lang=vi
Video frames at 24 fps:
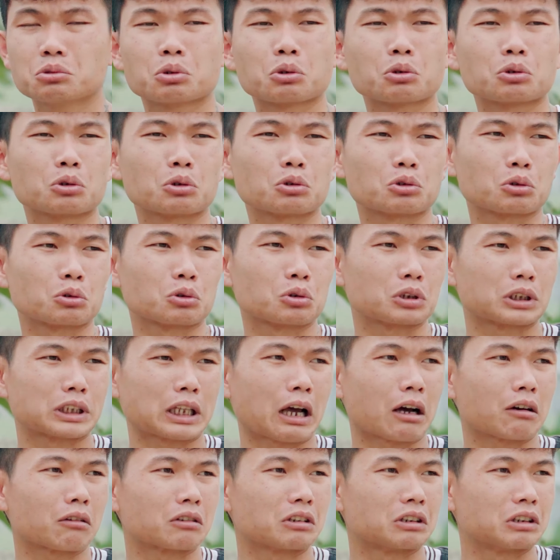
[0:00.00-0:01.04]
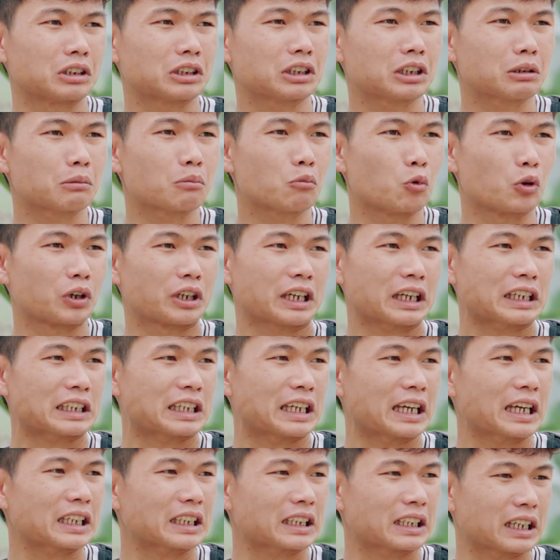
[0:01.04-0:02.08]
thôi thôi thôi tao ngửi thấy cái mùi khét
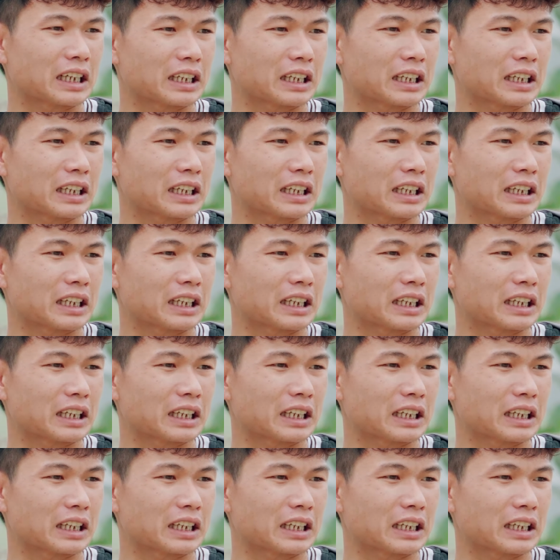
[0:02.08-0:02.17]
khét ở